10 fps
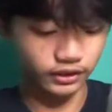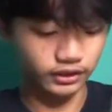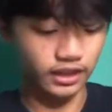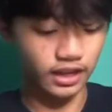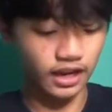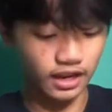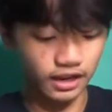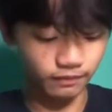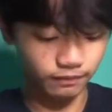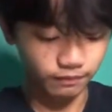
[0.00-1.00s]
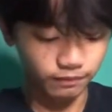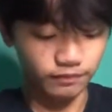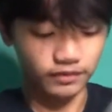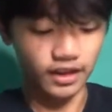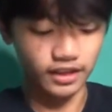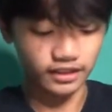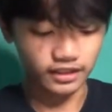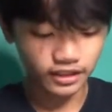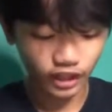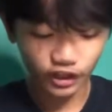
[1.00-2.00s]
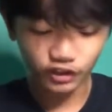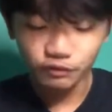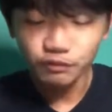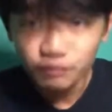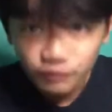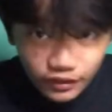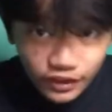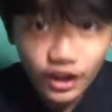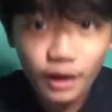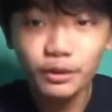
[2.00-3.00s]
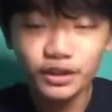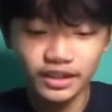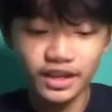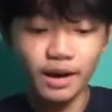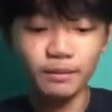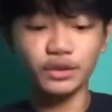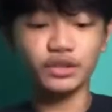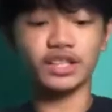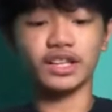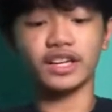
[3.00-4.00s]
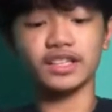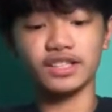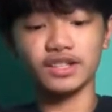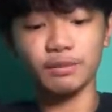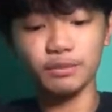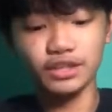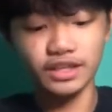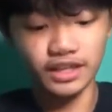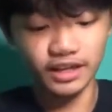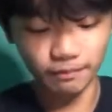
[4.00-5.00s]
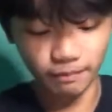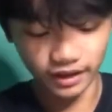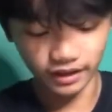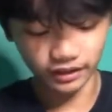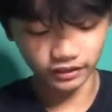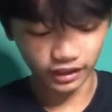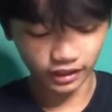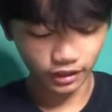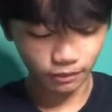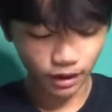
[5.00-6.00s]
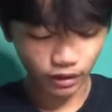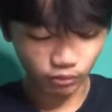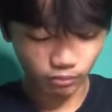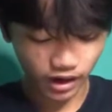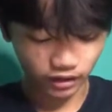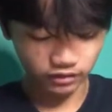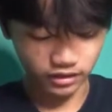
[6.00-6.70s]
Kaya, nice. Tsaka yung, yung amoy niya, naamoy ko siya guys. Yung amoy niya eh, parang ano talaga, yung bagong bago.